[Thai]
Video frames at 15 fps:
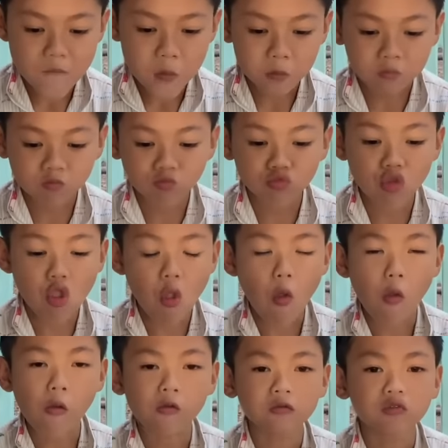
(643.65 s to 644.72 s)
อ่ะ เป็นไง
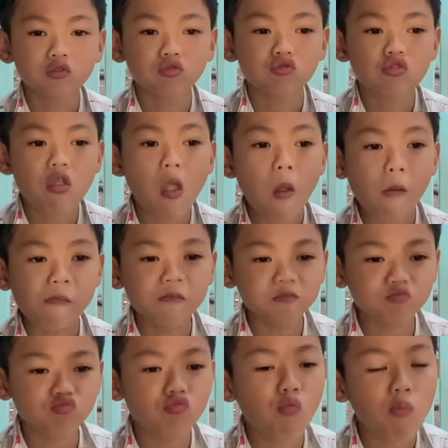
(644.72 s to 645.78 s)
มอง
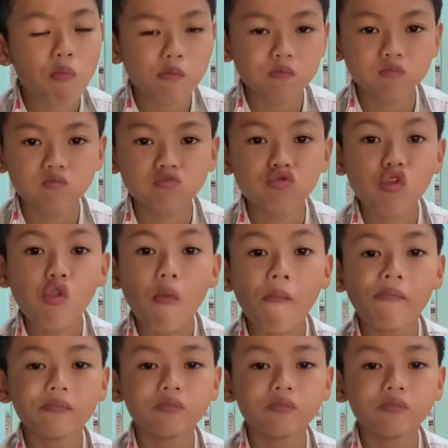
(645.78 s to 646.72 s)
กล้อง รสชาติเป็นยังไง